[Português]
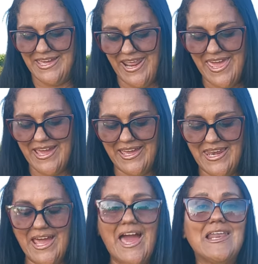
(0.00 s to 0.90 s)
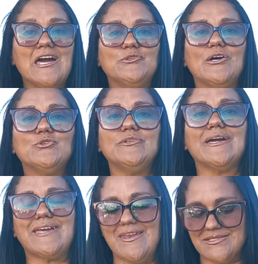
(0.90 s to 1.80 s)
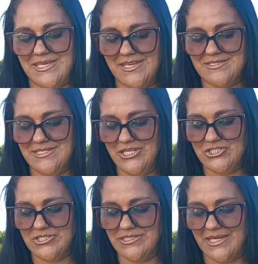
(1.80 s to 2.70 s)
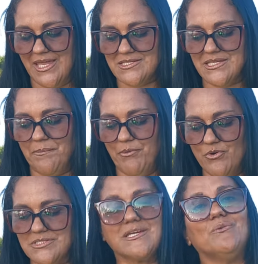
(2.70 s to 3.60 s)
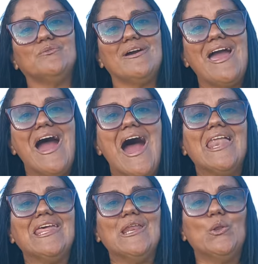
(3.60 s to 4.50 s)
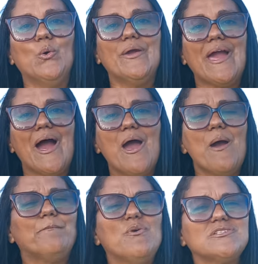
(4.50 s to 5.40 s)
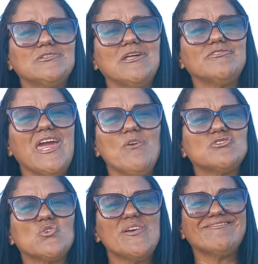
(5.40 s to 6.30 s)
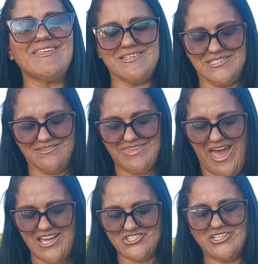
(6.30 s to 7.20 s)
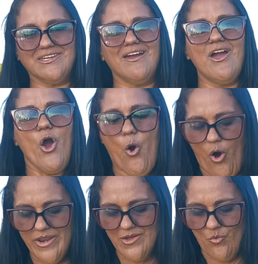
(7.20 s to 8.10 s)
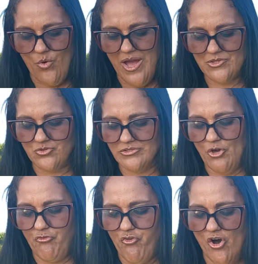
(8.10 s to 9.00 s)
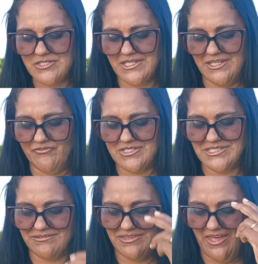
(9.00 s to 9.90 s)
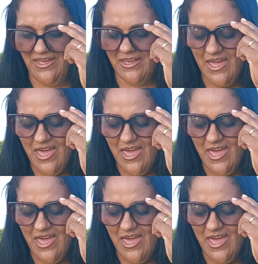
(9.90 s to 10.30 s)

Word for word: creia que ele é galardoador daqueles que existem, daqueles que buscam." Aleluia! Busque o teu Deus com intensidade. Ore com a toda a força que você tem.